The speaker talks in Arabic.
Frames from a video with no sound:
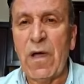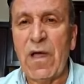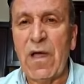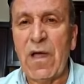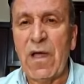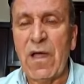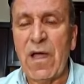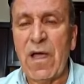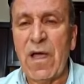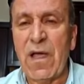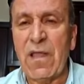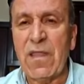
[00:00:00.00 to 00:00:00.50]

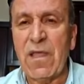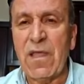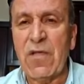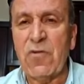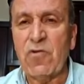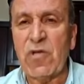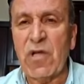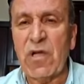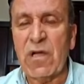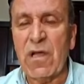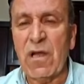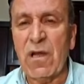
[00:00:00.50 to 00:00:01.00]
وهذا
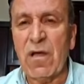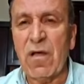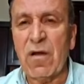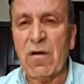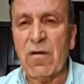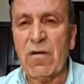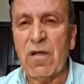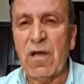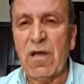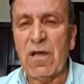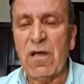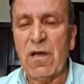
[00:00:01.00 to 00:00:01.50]
يشكل
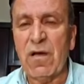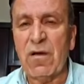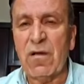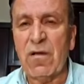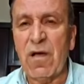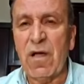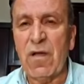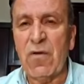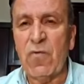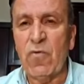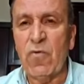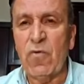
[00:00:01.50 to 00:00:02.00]
خرقا
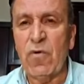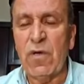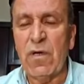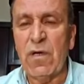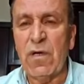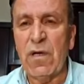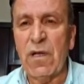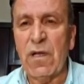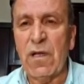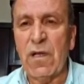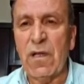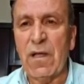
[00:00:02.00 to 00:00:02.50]
للقانون
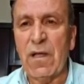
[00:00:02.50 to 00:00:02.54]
